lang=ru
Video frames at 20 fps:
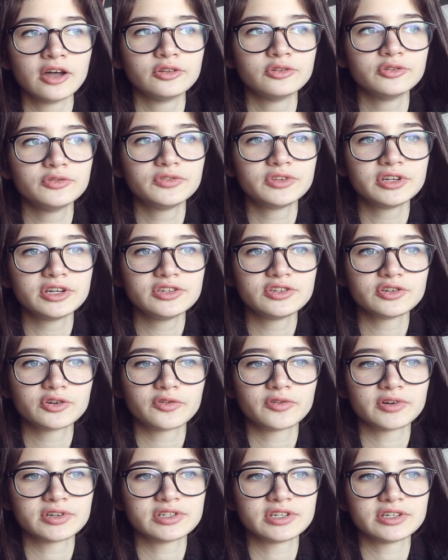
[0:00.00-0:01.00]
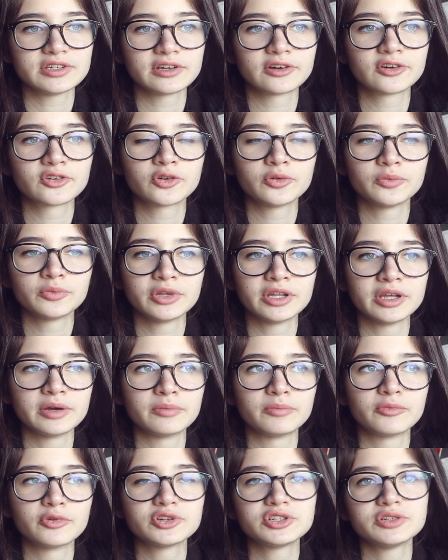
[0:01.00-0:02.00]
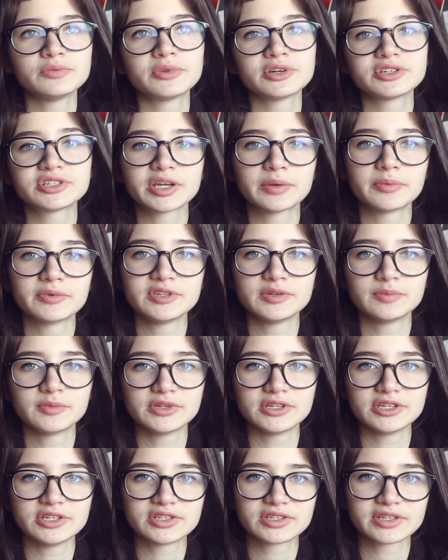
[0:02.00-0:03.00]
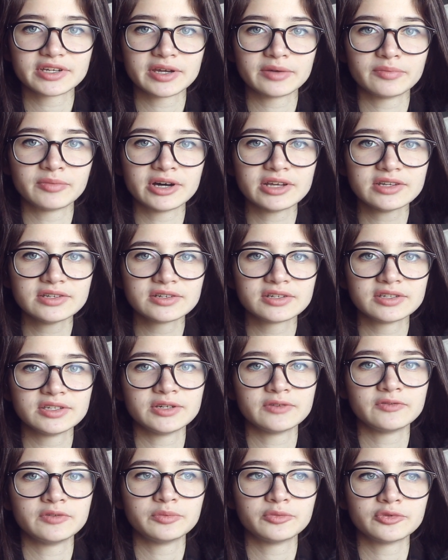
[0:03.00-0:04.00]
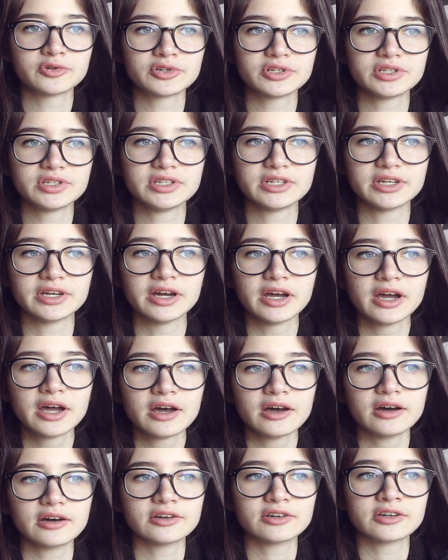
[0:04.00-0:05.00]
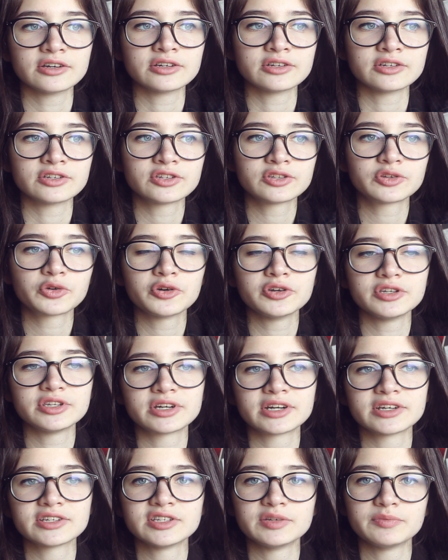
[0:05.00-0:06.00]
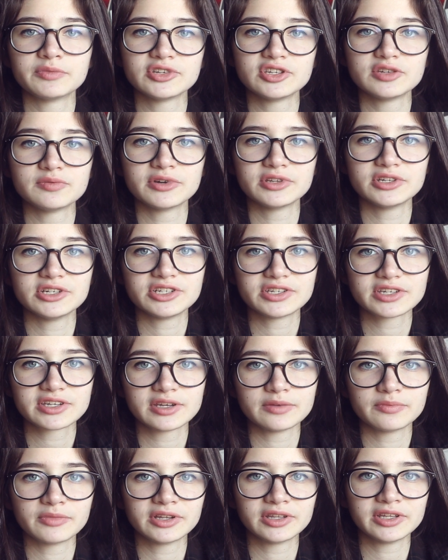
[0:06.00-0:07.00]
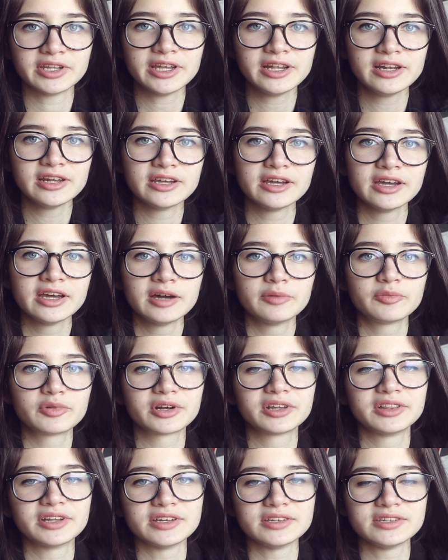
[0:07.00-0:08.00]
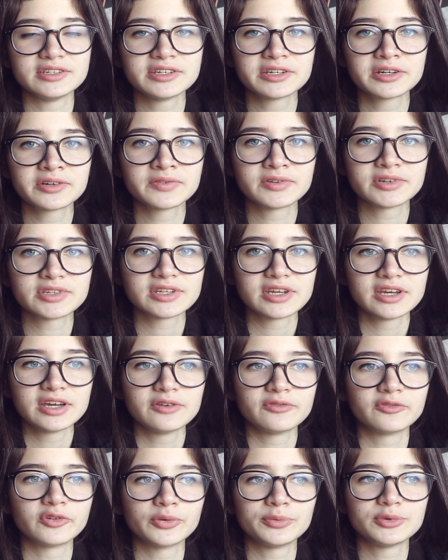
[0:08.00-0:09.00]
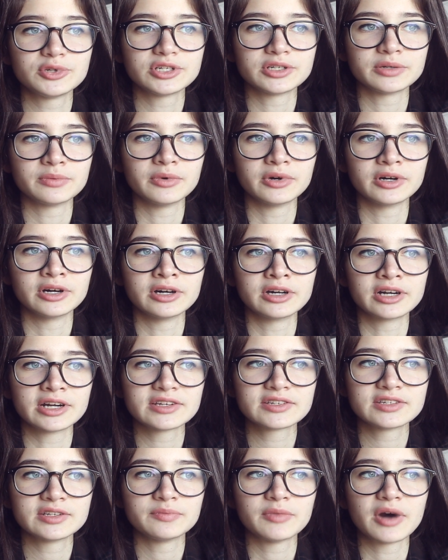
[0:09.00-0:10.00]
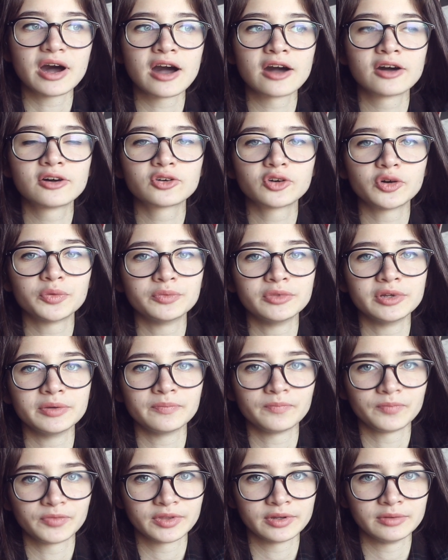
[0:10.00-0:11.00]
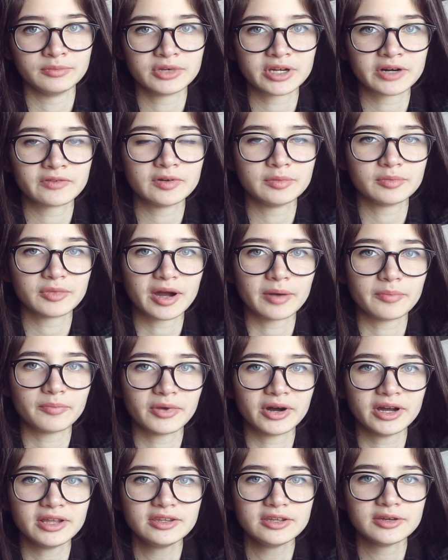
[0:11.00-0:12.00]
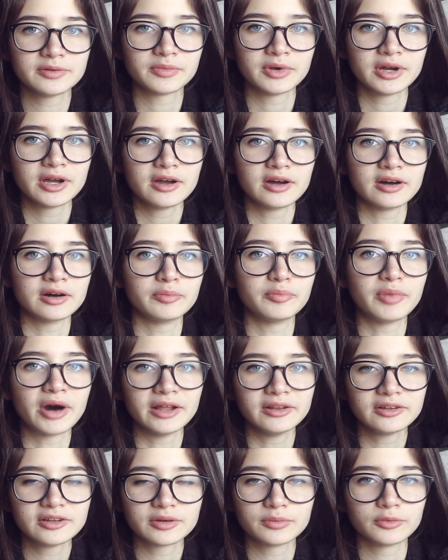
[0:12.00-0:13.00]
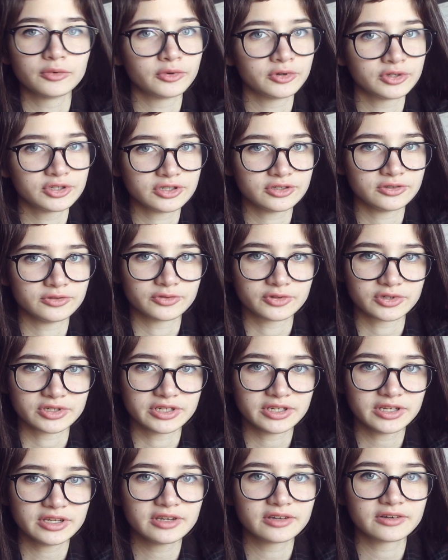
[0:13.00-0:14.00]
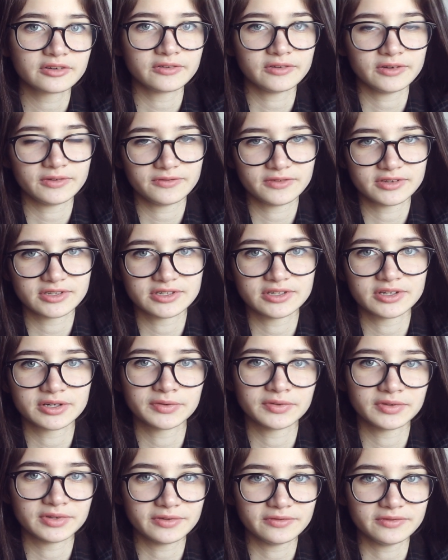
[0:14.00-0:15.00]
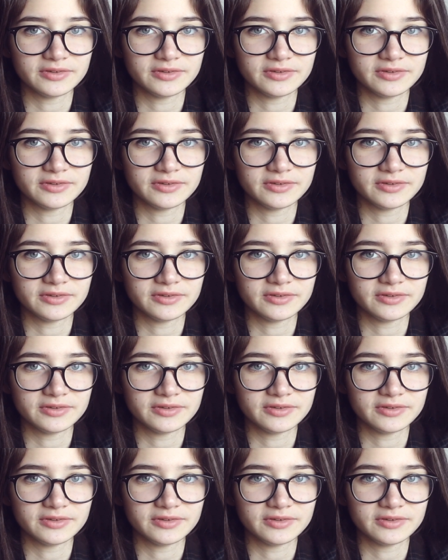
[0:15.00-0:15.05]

Ну и в-третьих, у вас есть огромная, очень большая математическая база, где вы можете э, строить разные математические модели, прогнозировать. В общем, э, разным огромным мировым компаниям, э, банкам очень нужны квалифицированные